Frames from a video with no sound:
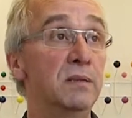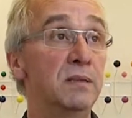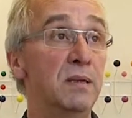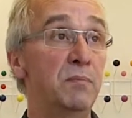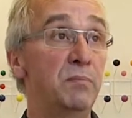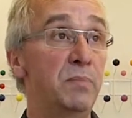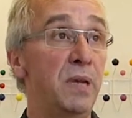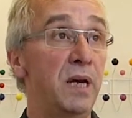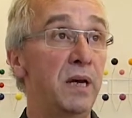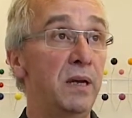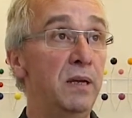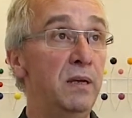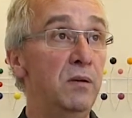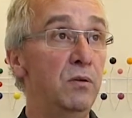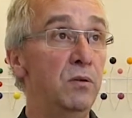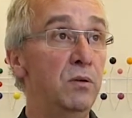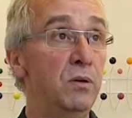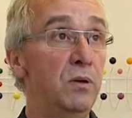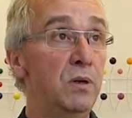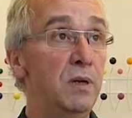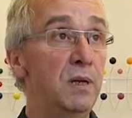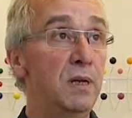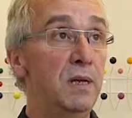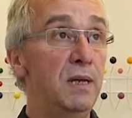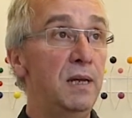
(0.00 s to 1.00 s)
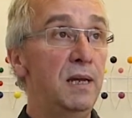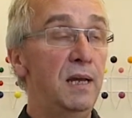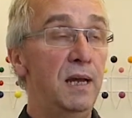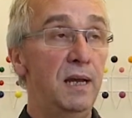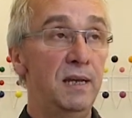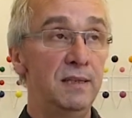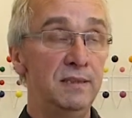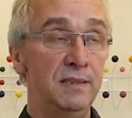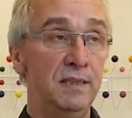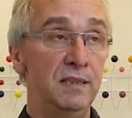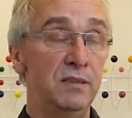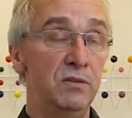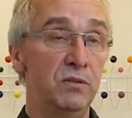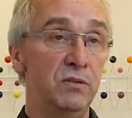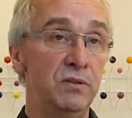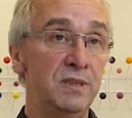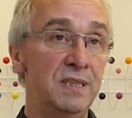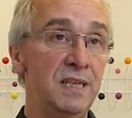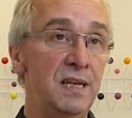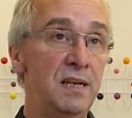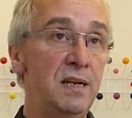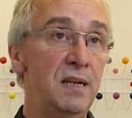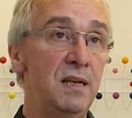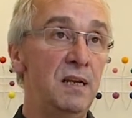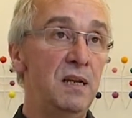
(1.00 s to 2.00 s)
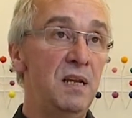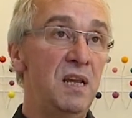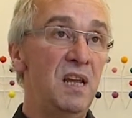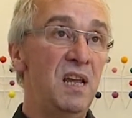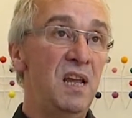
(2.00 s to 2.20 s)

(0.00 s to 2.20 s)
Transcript: Ça me paraît assez essentiel.